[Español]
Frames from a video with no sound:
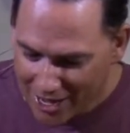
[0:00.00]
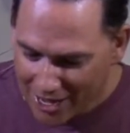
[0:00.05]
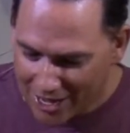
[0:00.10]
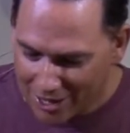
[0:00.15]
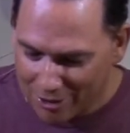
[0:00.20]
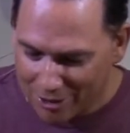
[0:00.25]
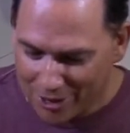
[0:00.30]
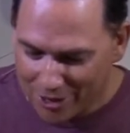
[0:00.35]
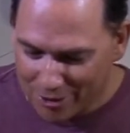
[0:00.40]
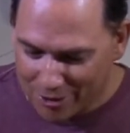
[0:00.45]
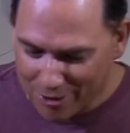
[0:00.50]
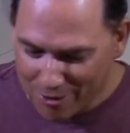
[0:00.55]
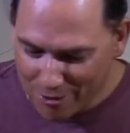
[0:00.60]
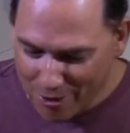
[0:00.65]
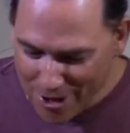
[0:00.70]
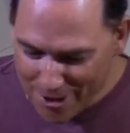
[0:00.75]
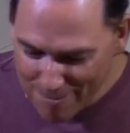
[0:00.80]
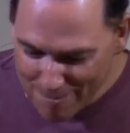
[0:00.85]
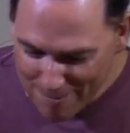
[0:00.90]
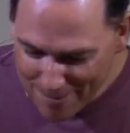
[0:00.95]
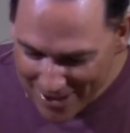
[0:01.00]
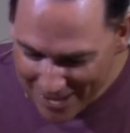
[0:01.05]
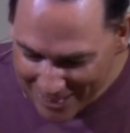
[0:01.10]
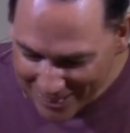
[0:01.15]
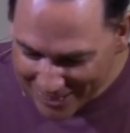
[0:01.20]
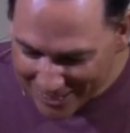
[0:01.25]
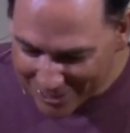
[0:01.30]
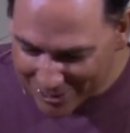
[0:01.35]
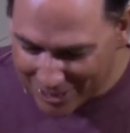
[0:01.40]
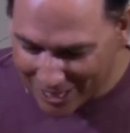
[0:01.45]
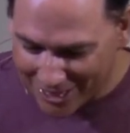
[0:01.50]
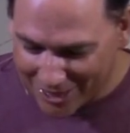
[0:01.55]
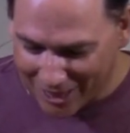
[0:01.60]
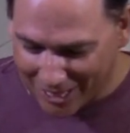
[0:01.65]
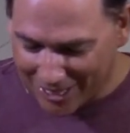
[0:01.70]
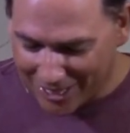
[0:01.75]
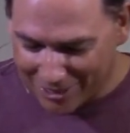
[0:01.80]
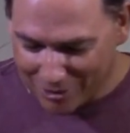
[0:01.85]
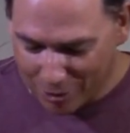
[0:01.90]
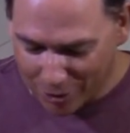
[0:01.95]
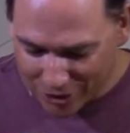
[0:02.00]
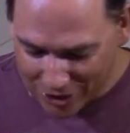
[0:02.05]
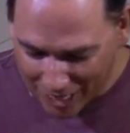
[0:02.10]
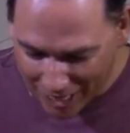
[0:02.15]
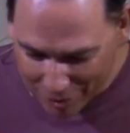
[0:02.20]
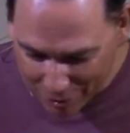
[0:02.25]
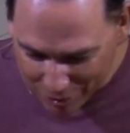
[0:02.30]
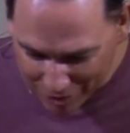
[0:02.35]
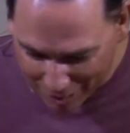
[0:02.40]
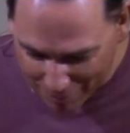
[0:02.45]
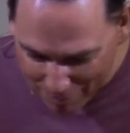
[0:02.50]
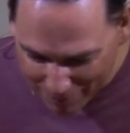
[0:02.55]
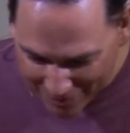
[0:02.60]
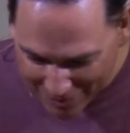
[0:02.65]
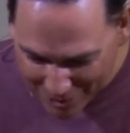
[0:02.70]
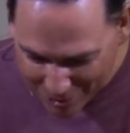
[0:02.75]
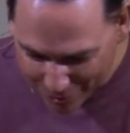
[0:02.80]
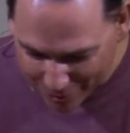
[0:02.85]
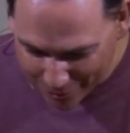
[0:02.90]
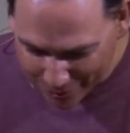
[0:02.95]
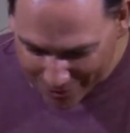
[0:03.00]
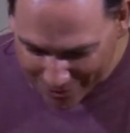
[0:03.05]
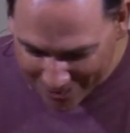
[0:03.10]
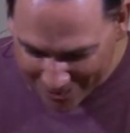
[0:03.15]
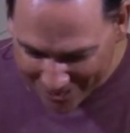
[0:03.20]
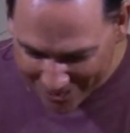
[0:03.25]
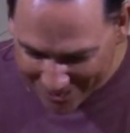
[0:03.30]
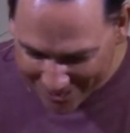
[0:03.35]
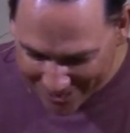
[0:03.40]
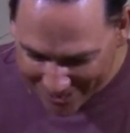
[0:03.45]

Y yo digo, no inventes, no tacos al pastor.